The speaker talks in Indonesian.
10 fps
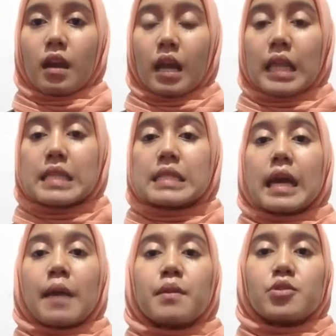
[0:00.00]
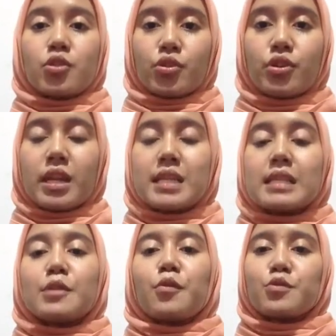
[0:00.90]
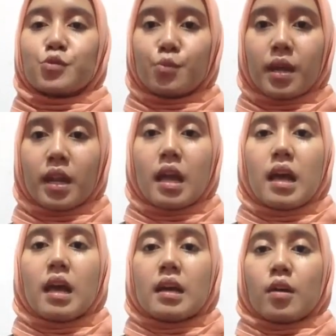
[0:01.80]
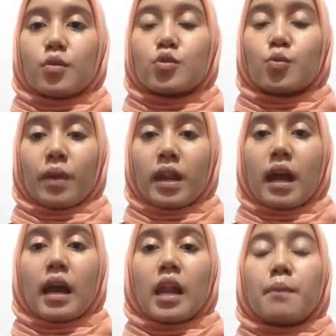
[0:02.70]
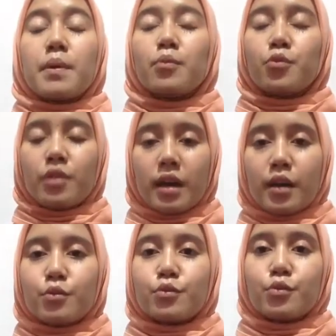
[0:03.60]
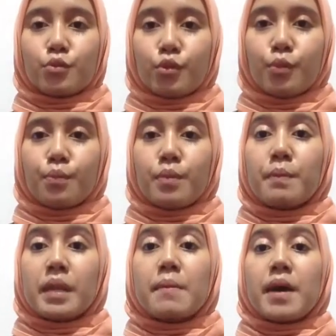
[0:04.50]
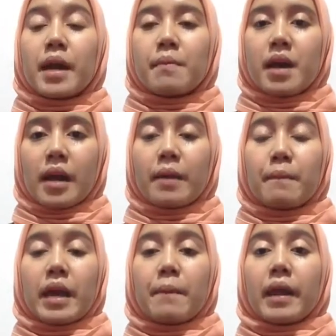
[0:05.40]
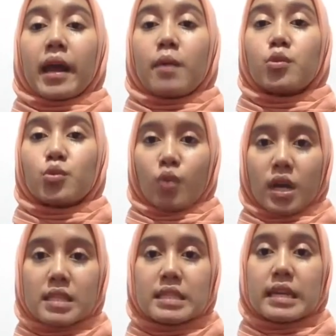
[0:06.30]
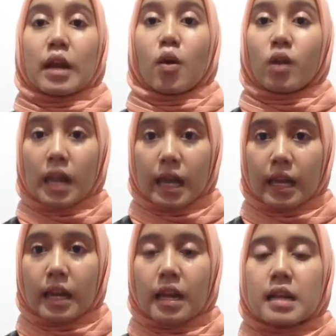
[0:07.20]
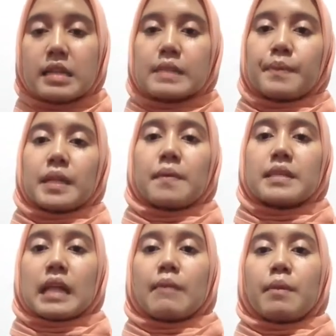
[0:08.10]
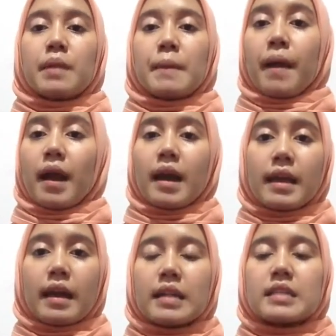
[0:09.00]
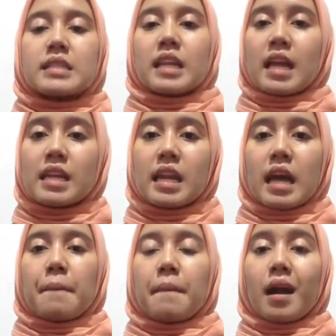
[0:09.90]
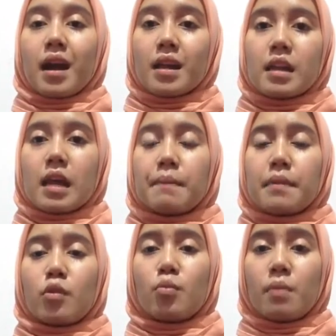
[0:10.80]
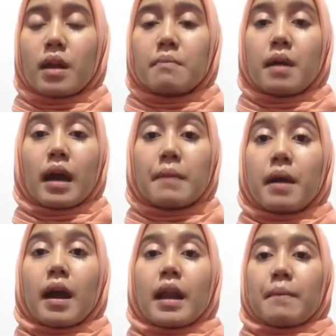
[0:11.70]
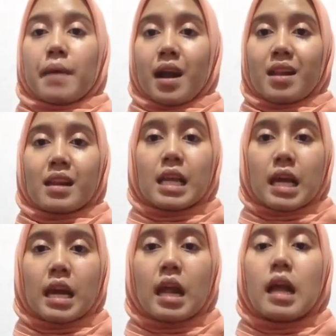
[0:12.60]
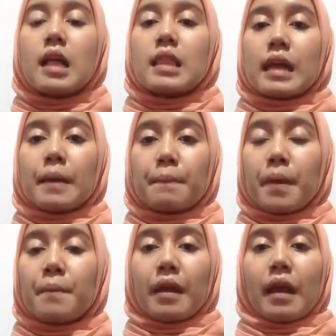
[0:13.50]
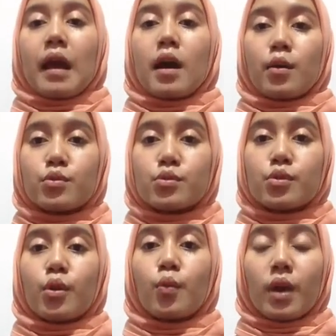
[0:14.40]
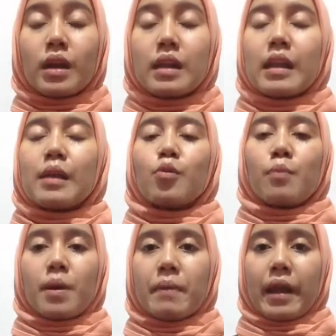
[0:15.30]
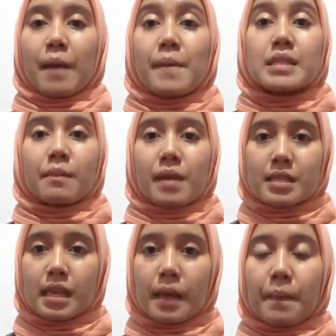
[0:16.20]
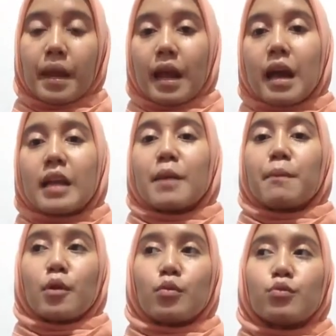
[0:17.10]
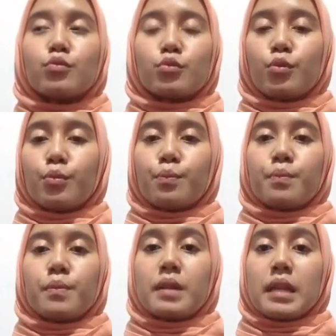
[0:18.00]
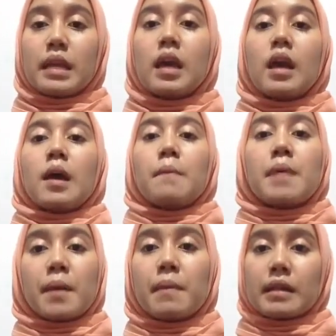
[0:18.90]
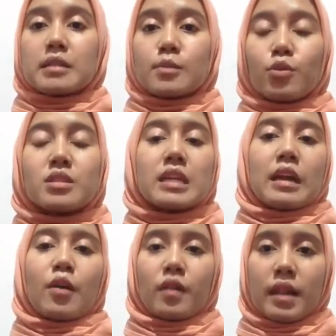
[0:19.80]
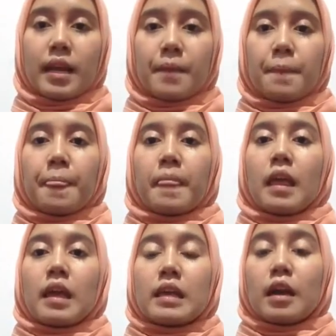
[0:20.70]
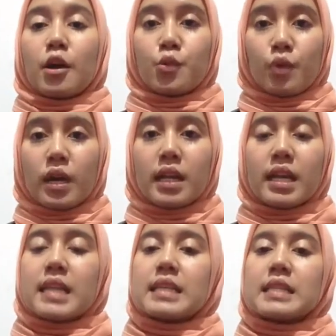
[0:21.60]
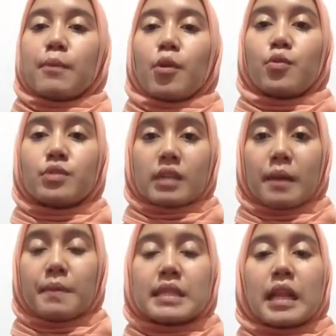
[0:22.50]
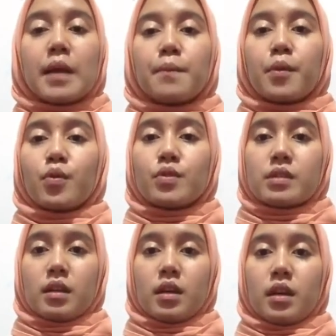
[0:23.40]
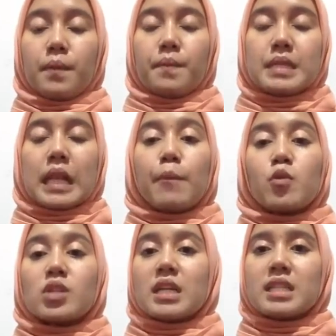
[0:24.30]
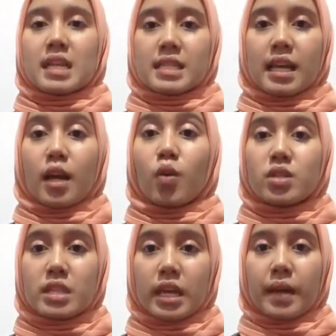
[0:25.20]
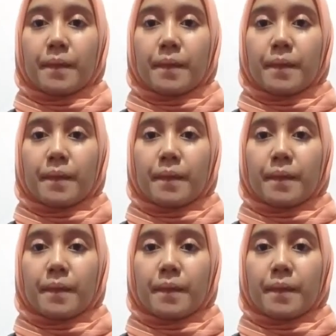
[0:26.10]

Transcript: Nah, kita, saya ambil contoh dari sisi konsumen konsumen akan lebih mudah untuk membeli barang-barang yang mereka butuhkan secara online, seperti misalnya membeli pakaian, celana, makanan, minuman, bahkan makanan-makanan ringan, tanpa mereka harus keluar dari rumah mereka masing-masing. Mereka hanya perlu untuk membeli barang-barang tersebut secara online. Yang kedua, dari sisi produsen, misalnya produs misalnya perusahaan jasa Gojek.